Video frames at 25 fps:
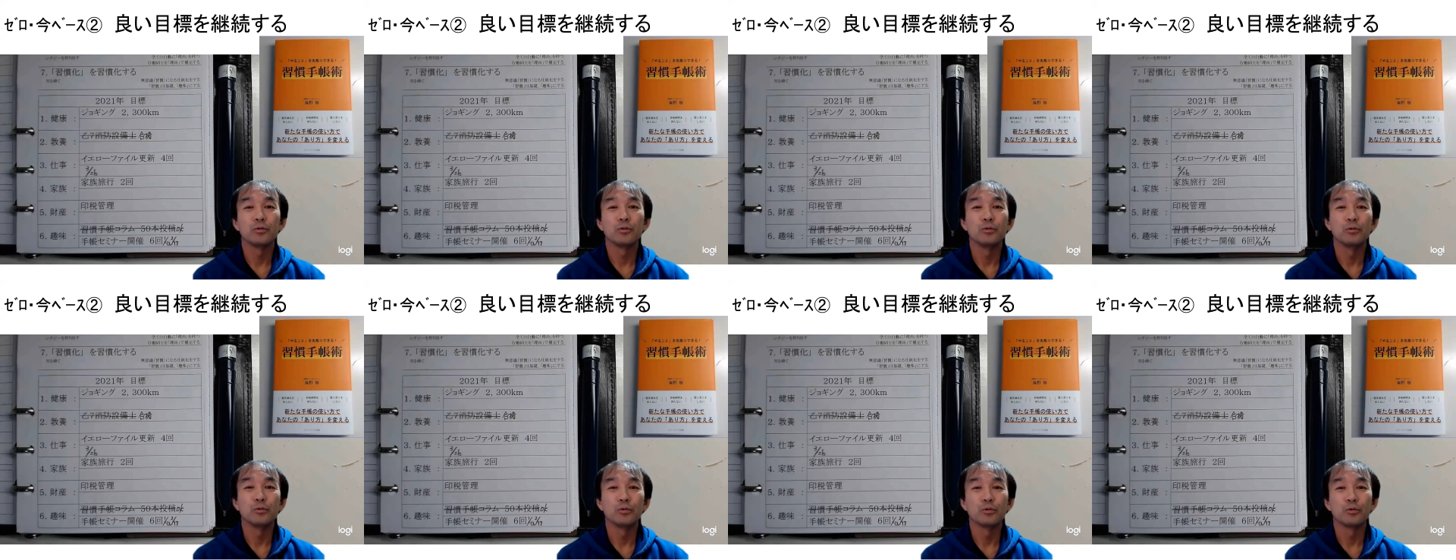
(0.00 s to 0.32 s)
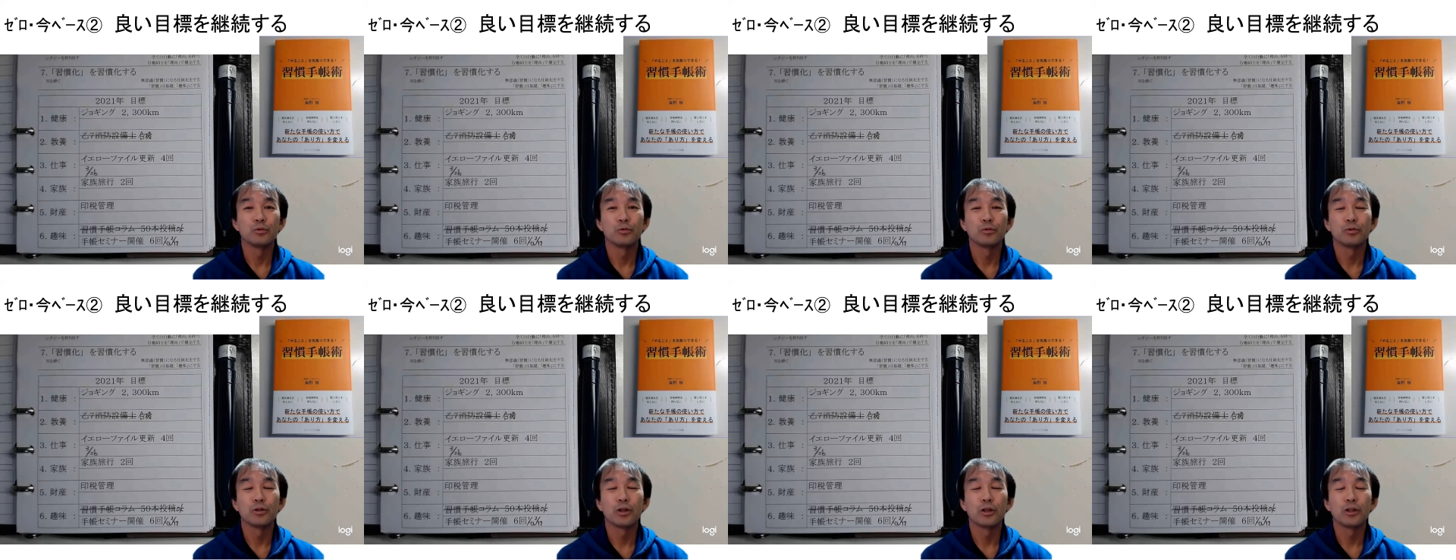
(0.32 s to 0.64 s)
いう
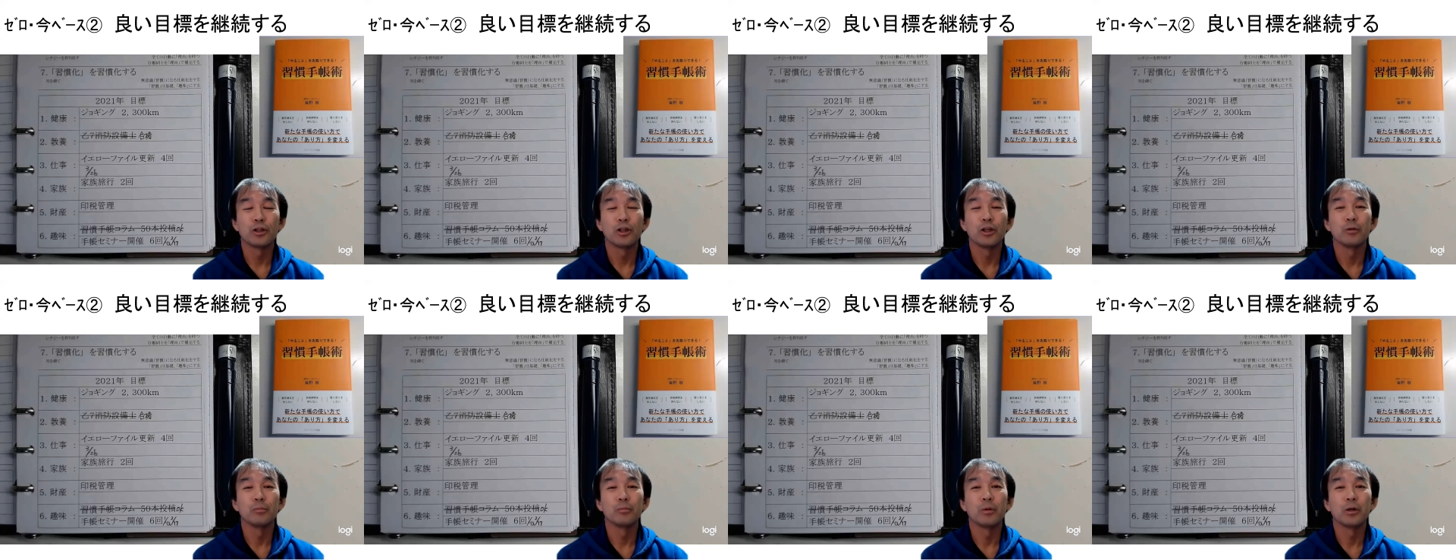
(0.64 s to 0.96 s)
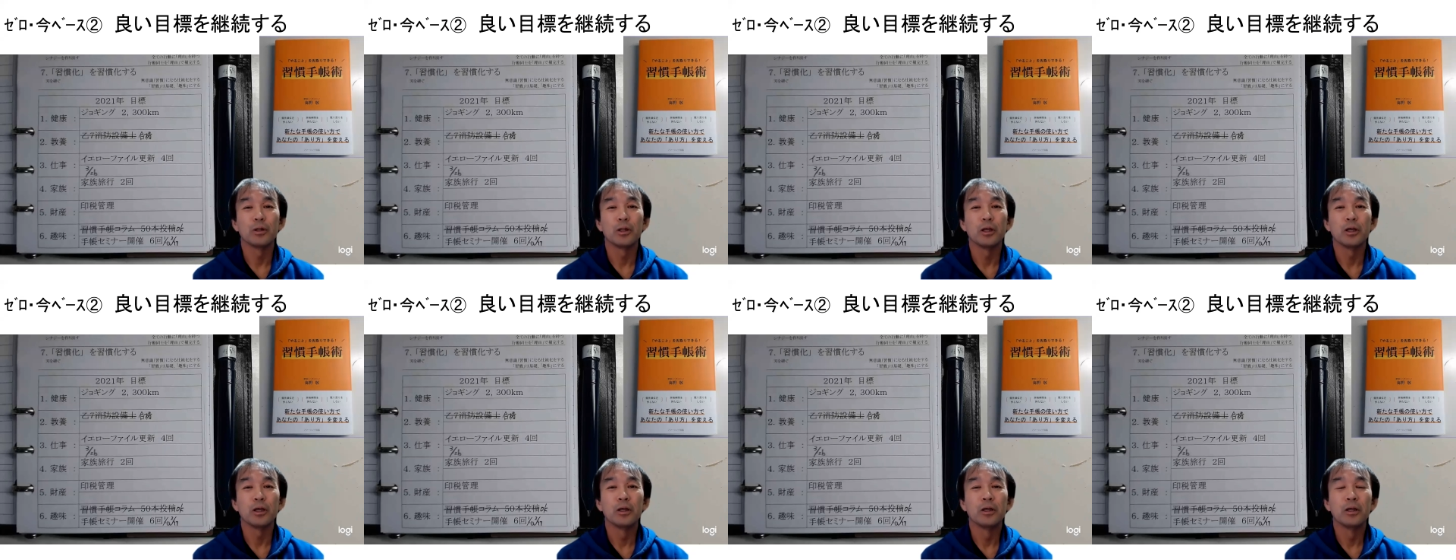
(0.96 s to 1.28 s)
そんな
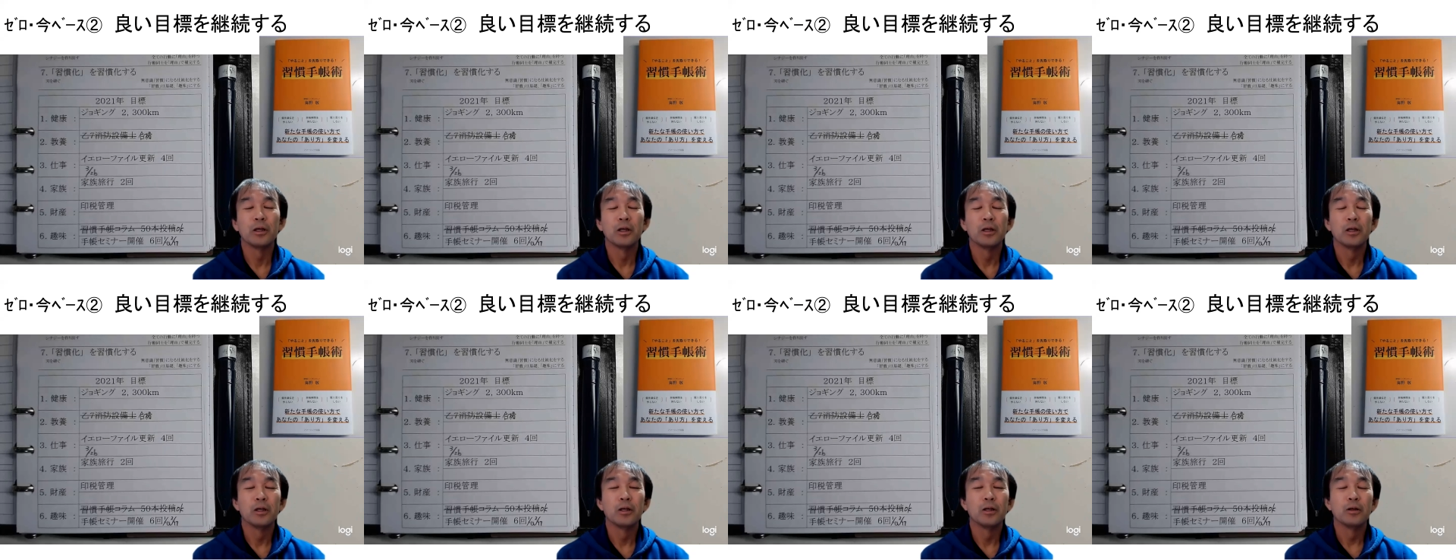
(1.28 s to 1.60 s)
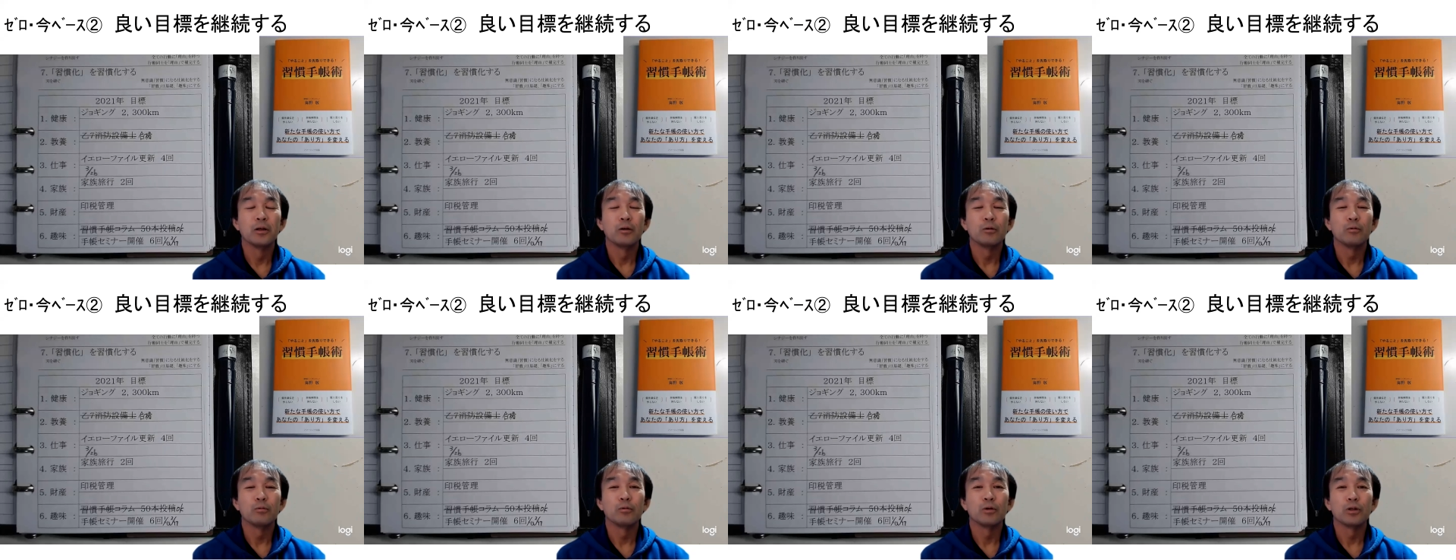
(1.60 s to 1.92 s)
テーマで
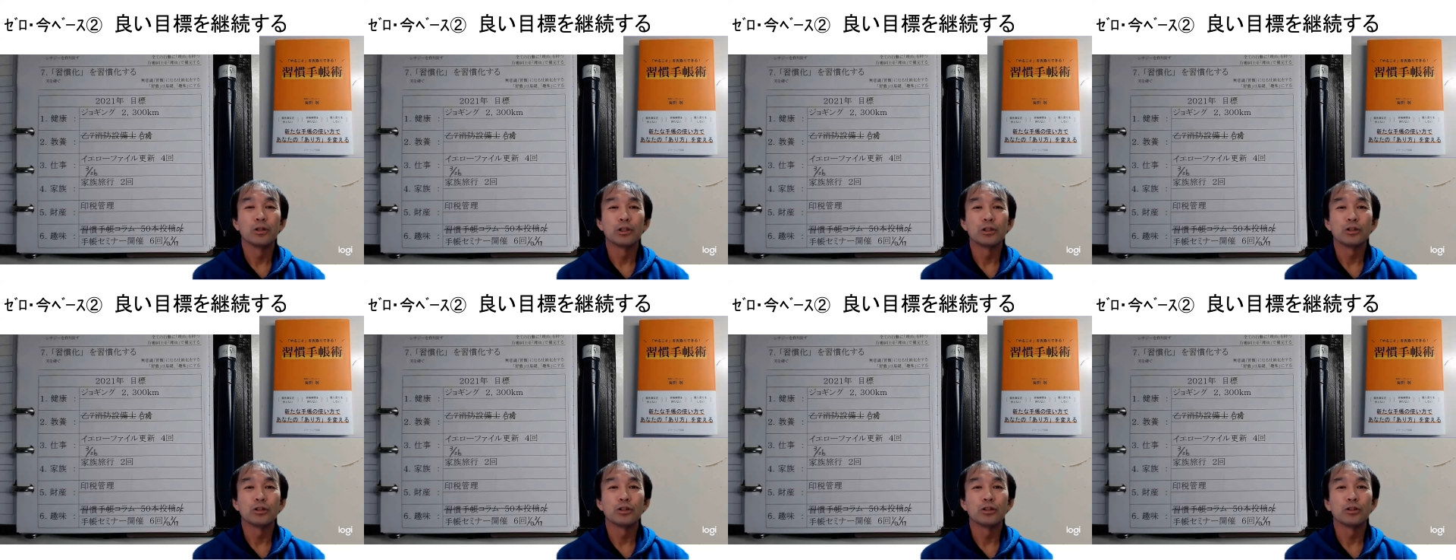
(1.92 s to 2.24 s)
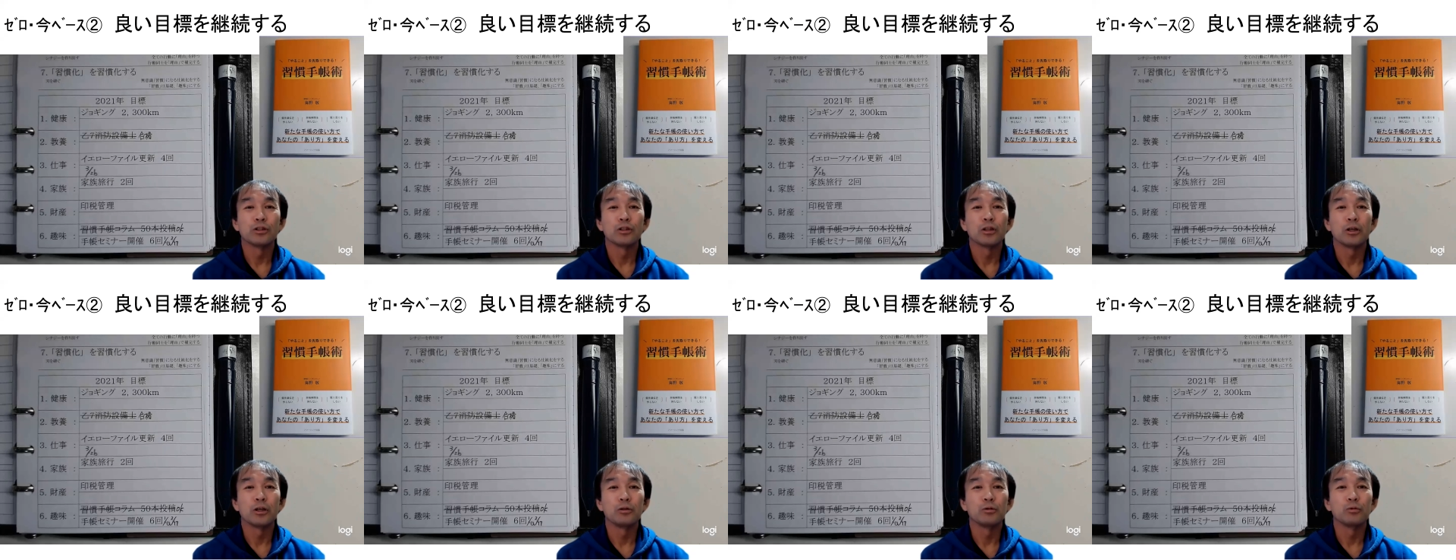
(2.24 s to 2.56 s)
お
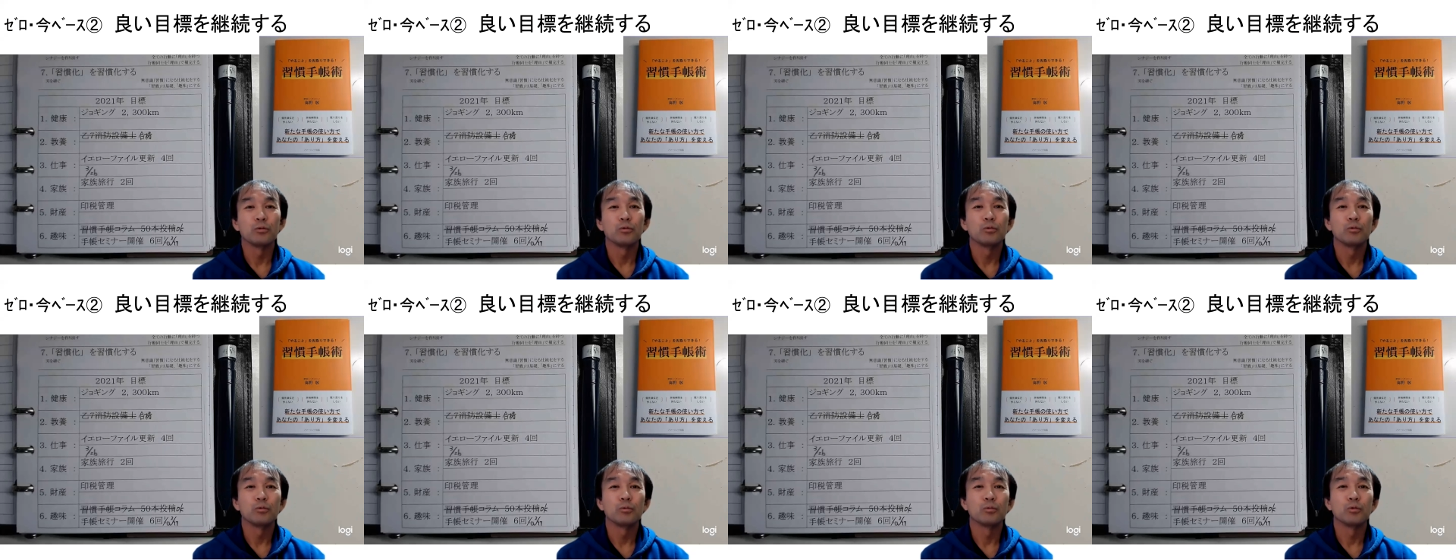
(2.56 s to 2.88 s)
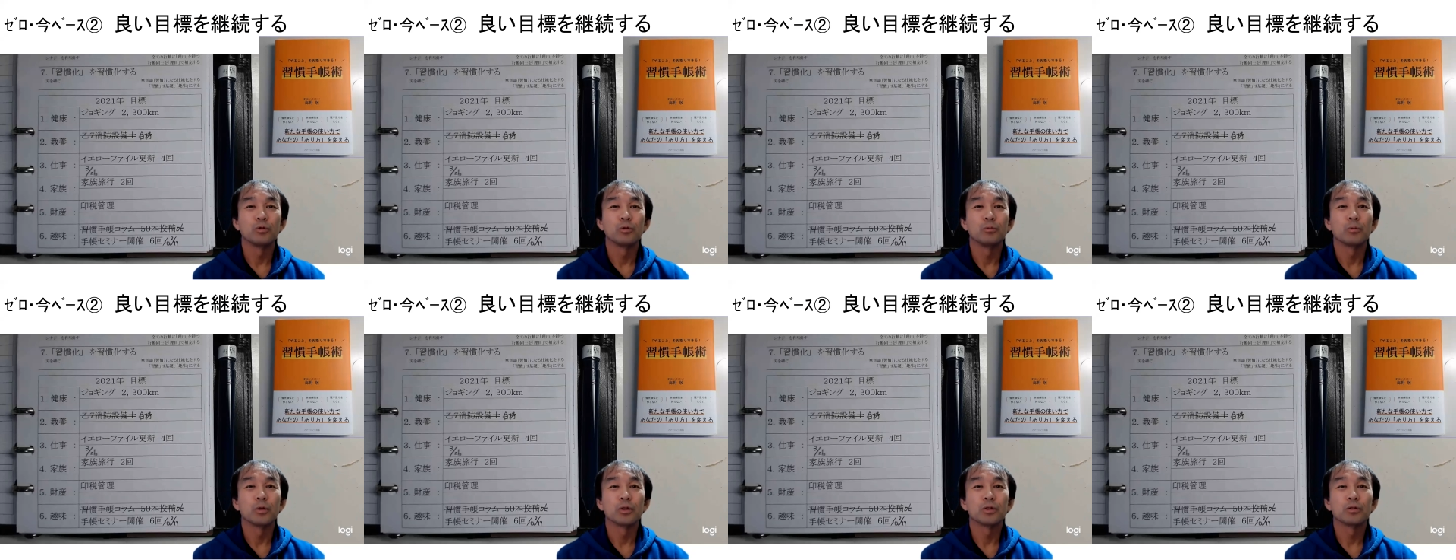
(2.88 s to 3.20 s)
話ししたいと
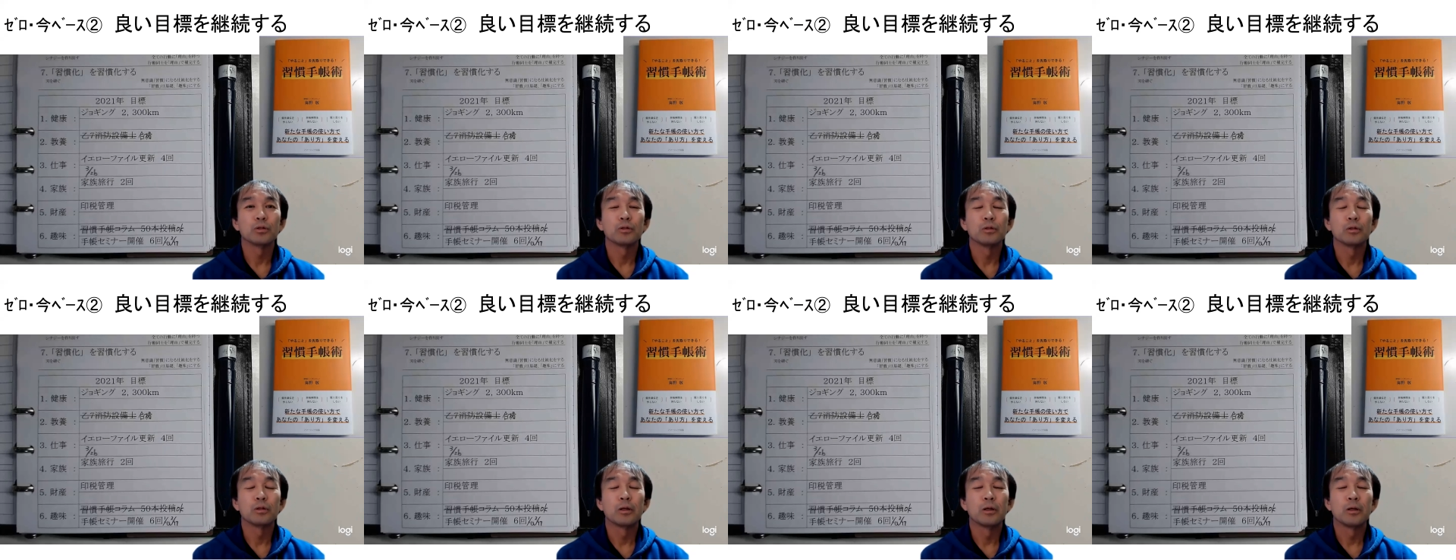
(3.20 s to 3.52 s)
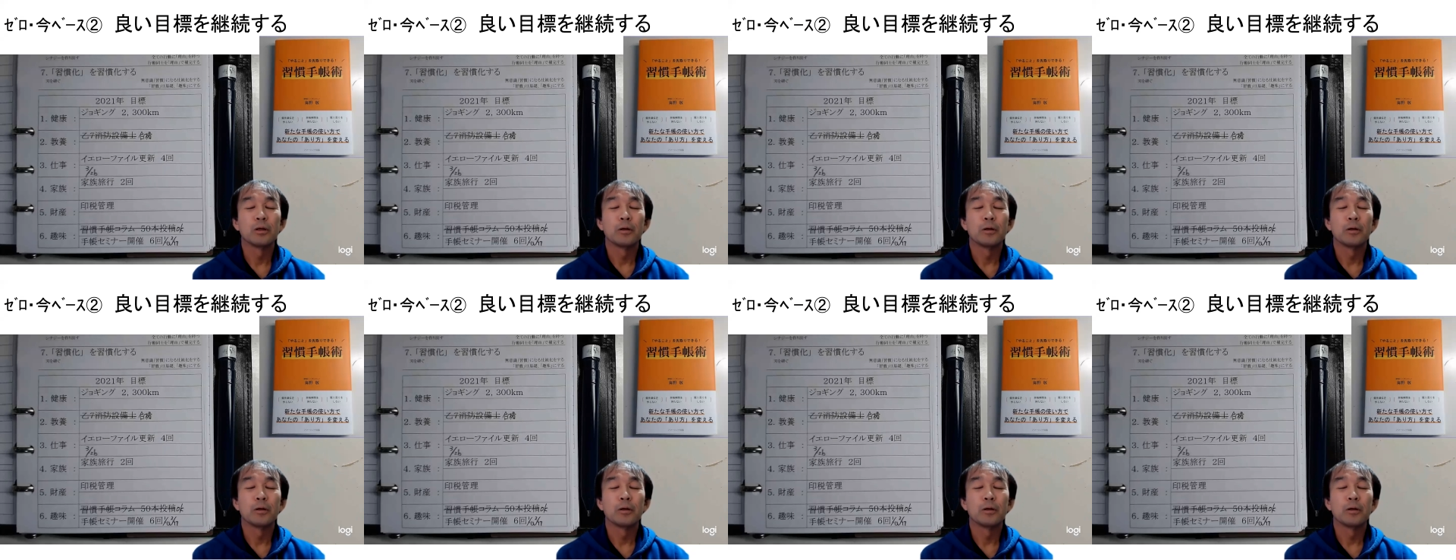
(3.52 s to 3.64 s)
思います。